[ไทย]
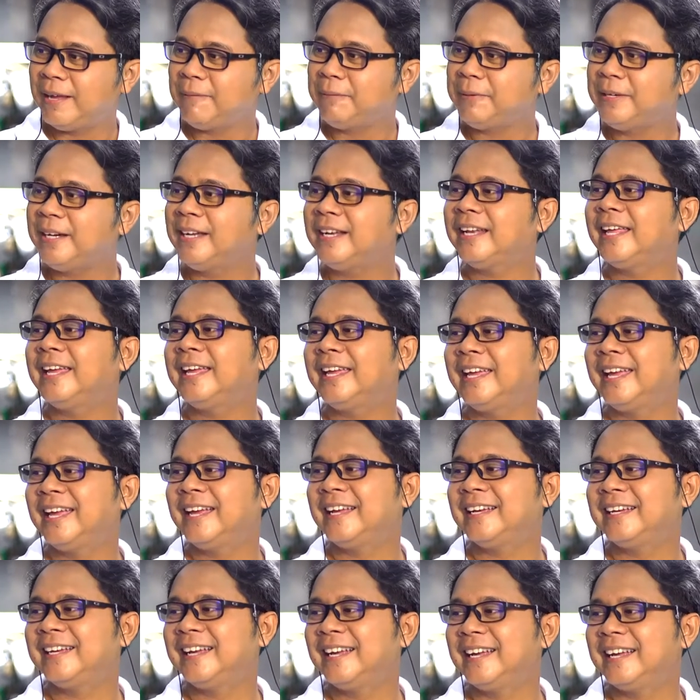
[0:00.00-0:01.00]
เพื่อนอะไรเงี้ย
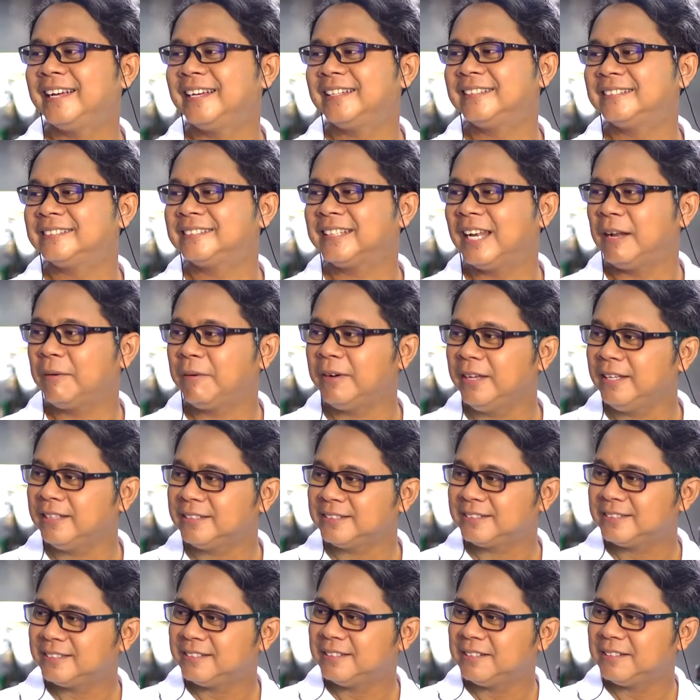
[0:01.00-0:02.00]
มาติชมกัน
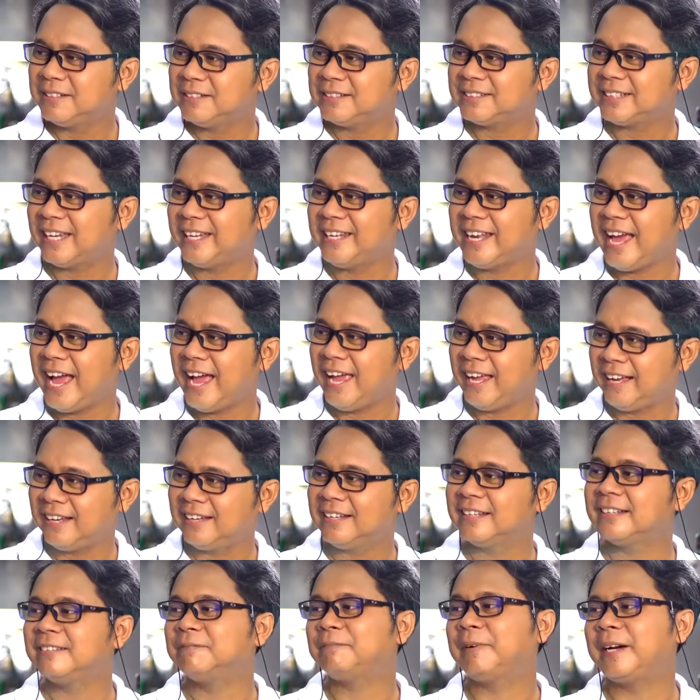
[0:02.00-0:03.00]
หน่อยสิใช้ได้ก็
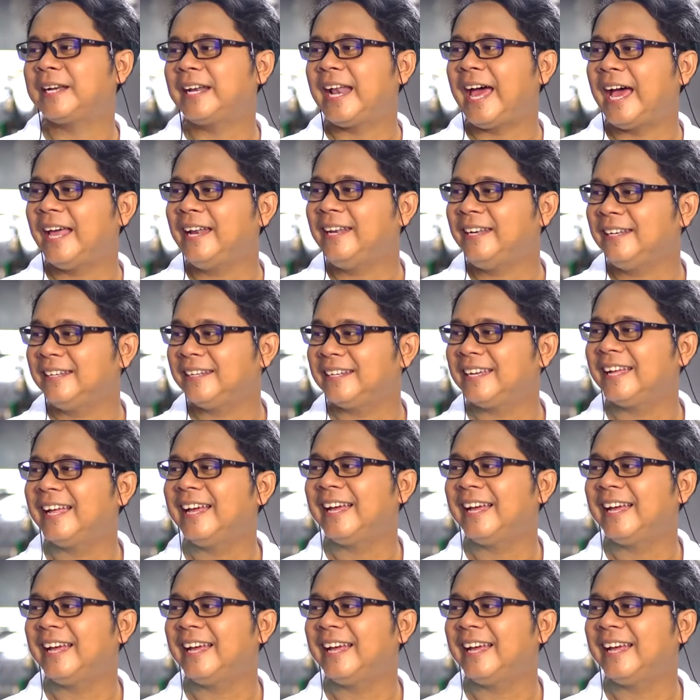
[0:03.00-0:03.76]
เปิดร้านเปิดร้าน